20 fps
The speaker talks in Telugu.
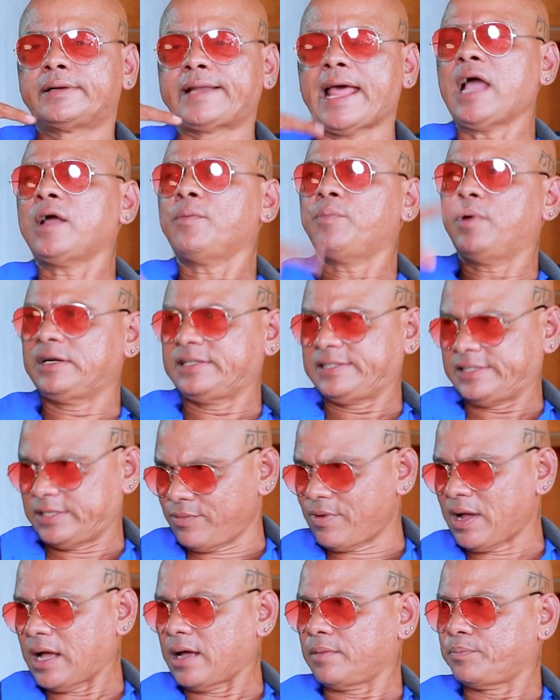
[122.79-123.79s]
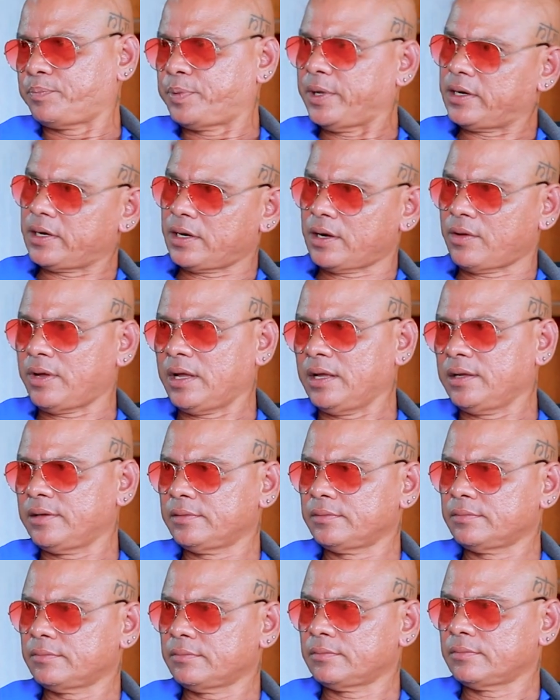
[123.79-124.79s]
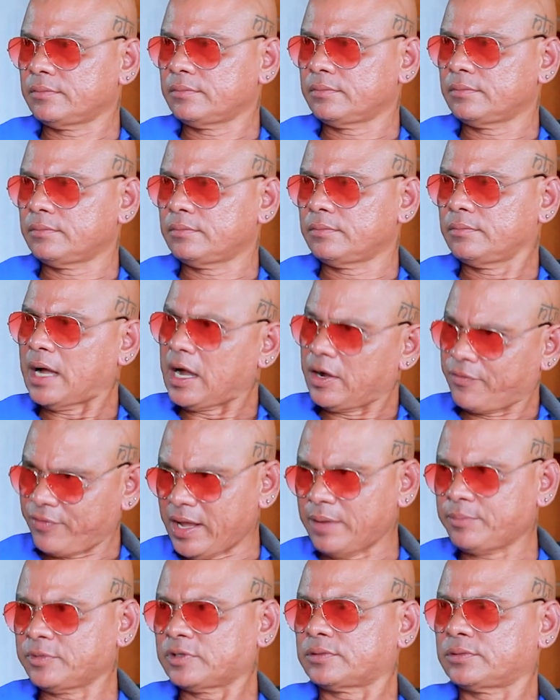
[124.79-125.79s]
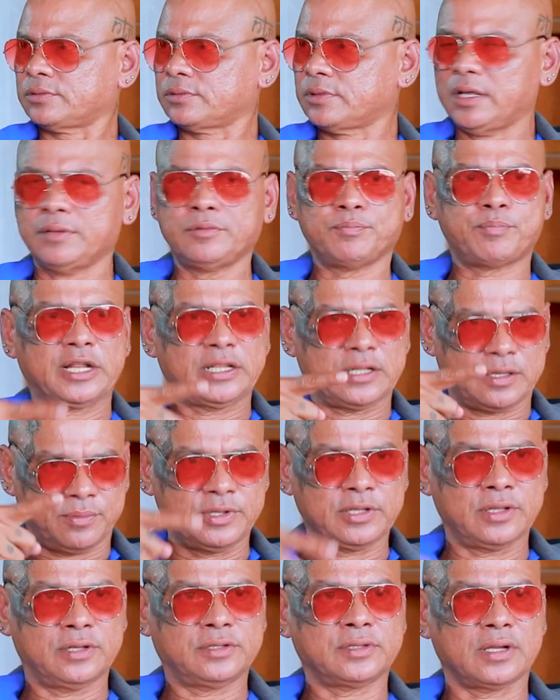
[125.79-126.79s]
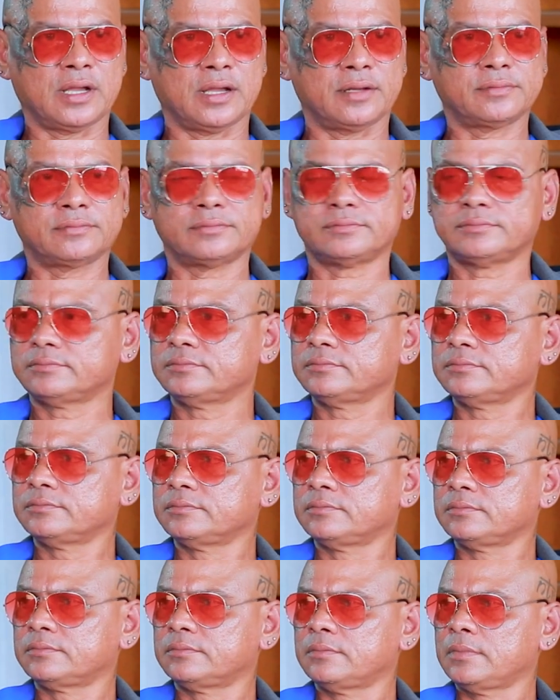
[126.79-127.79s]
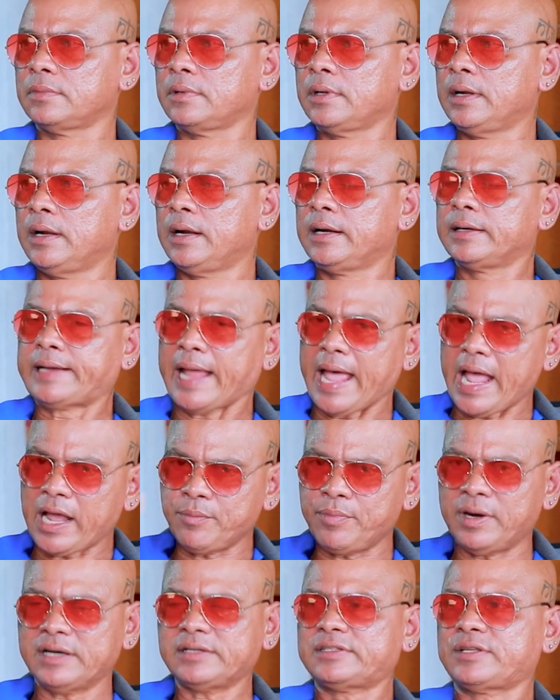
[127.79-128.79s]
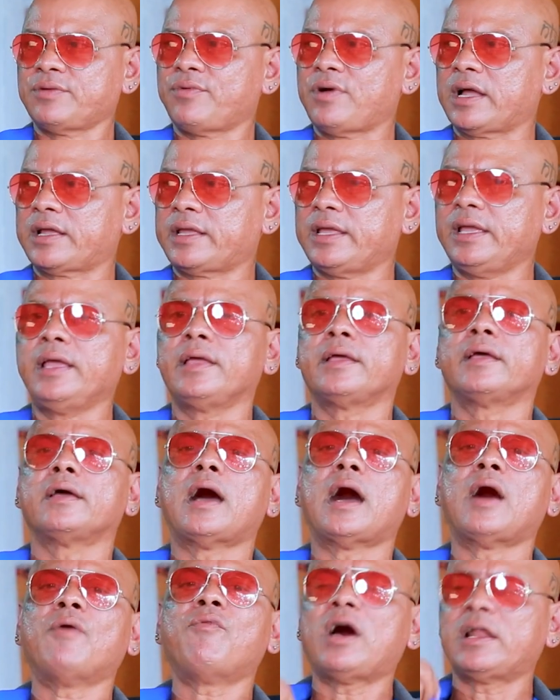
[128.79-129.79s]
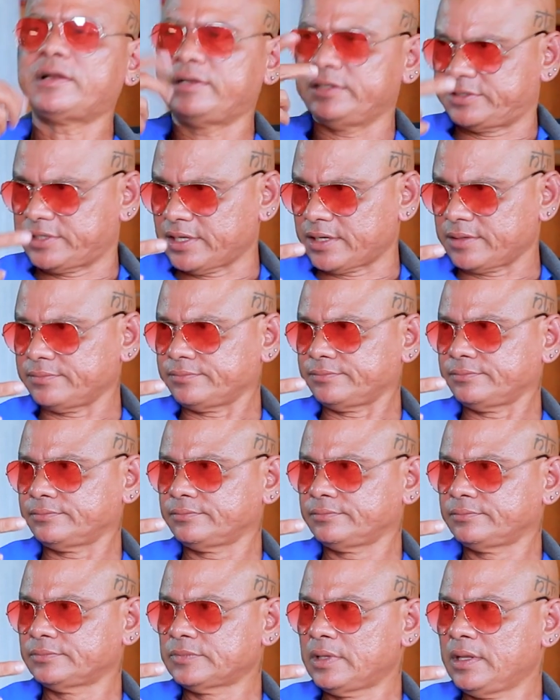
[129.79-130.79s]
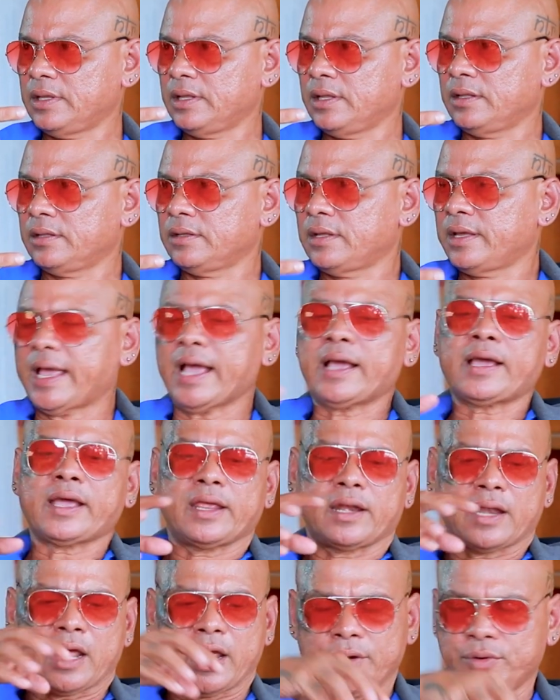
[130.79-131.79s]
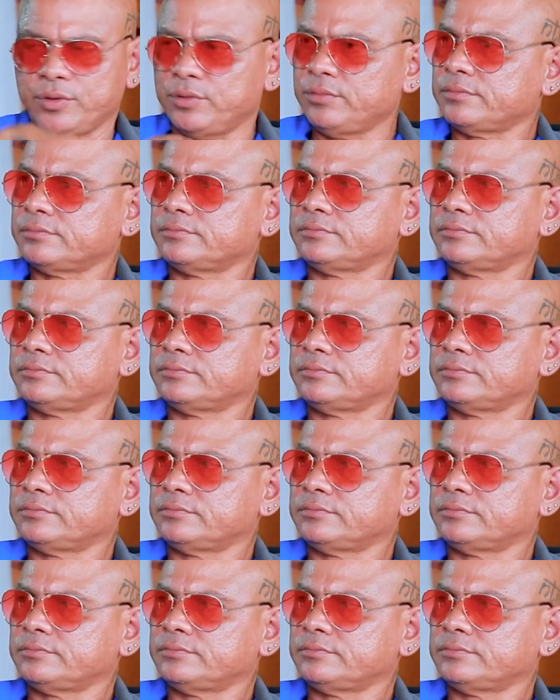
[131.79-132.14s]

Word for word: ట్యాంక్ బండ్ శివ అన్నవా బాగా ఫేమస్ ఏం బ్రదర్ మీకు తెలుసుగా ట్యాంక్ బండ్ శివకి అవార్డు ఇచ్చారు వెంకయ్య నాయుడు